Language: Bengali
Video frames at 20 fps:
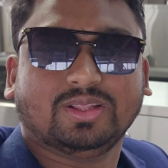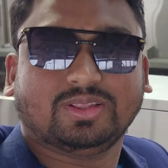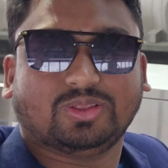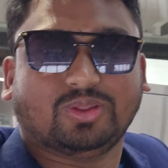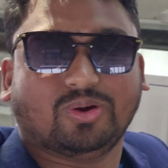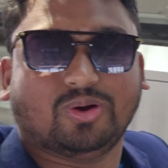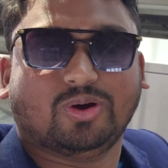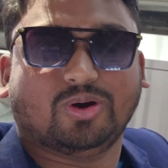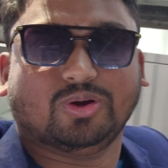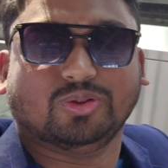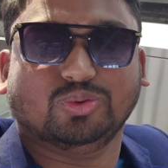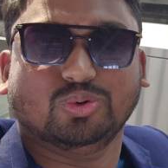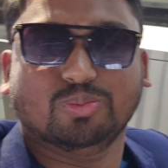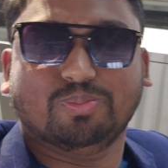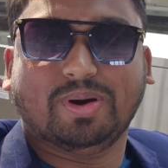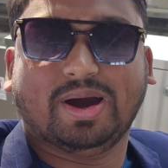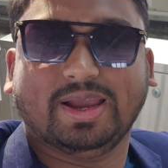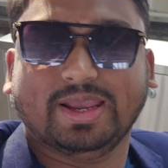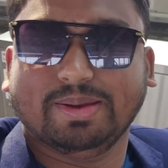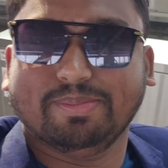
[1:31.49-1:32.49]
তো
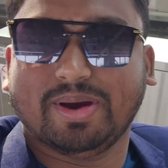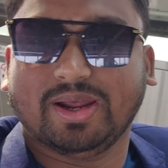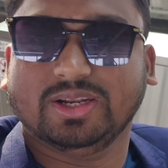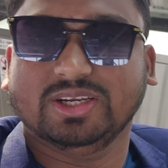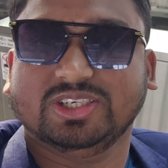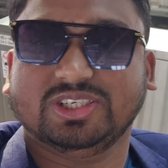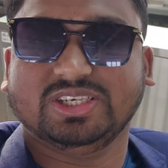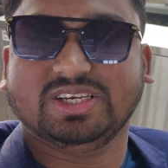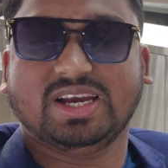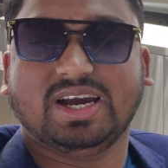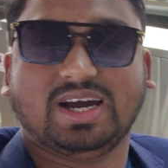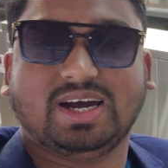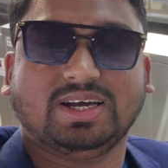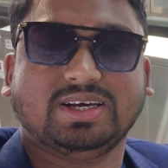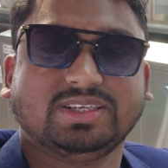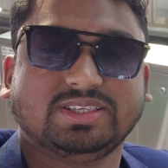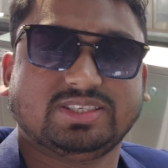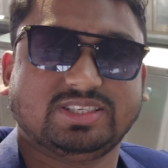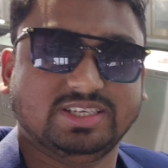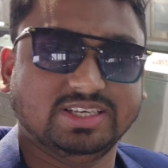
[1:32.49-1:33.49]
দুবাই মালয়েশিয়া
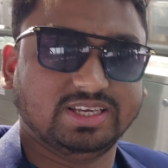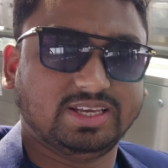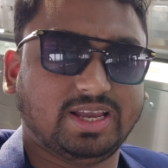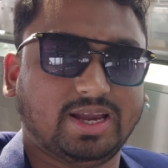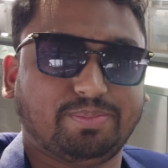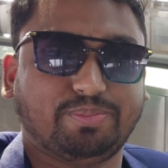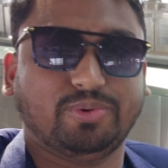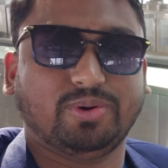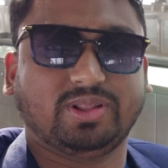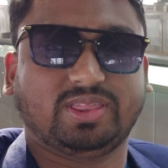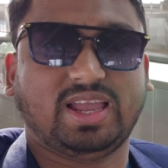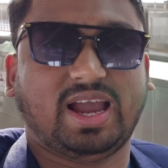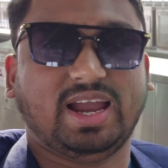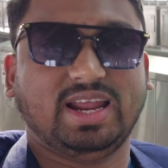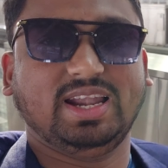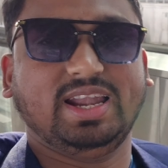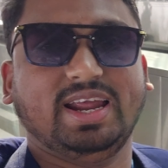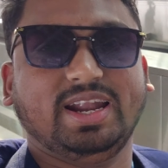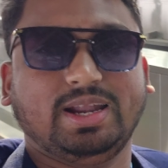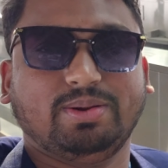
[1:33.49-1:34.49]
সিঙ্গাপুর
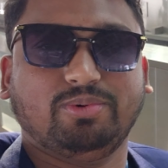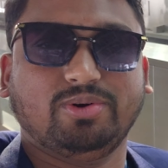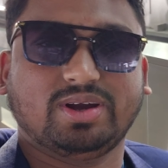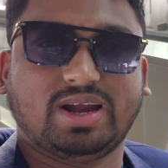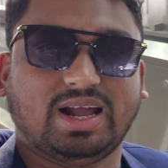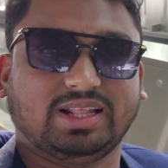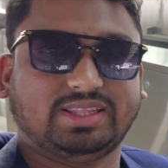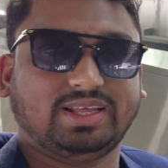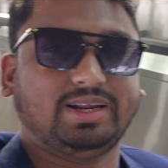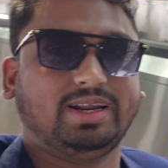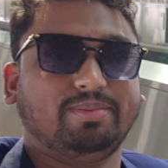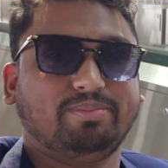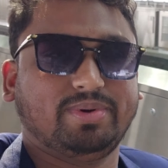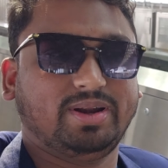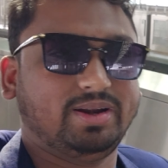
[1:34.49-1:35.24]
থাইল্যান্ড এবং কাতারের